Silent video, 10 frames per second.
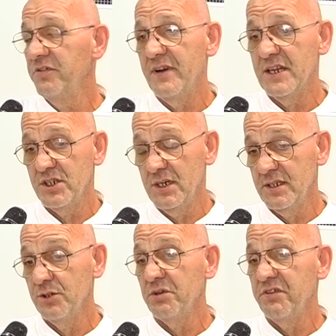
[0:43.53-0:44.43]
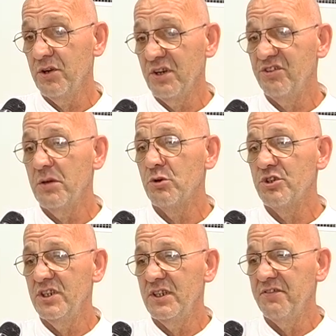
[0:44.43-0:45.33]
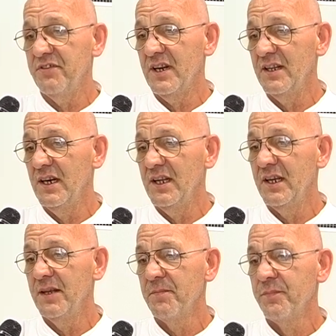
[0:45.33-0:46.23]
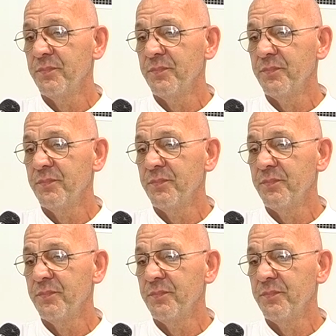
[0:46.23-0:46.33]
più facile, tanto è vero che siamo riusciti a fare delle